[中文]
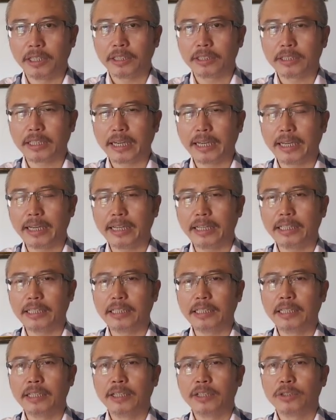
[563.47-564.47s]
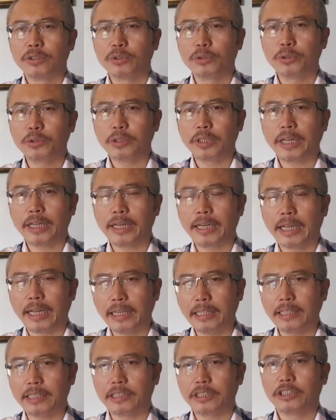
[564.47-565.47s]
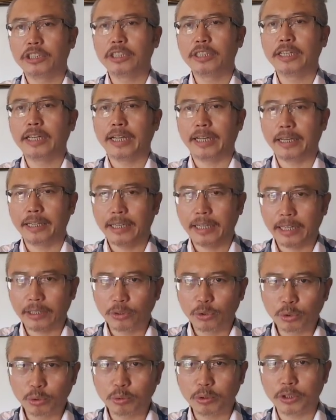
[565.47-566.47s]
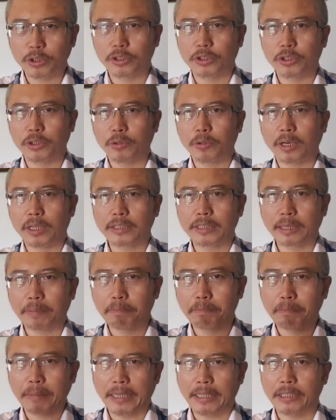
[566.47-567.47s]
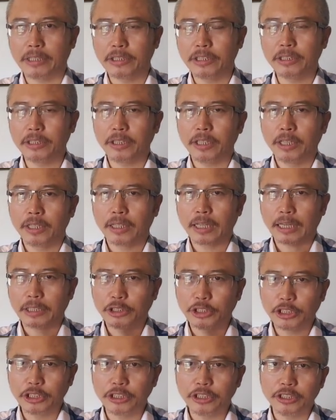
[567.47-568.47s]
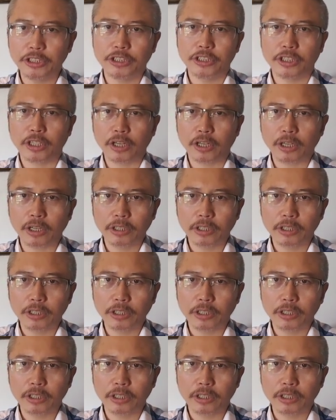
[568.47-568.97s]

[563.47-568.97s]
在去年年底、今年年初的时候啊，在北京那清理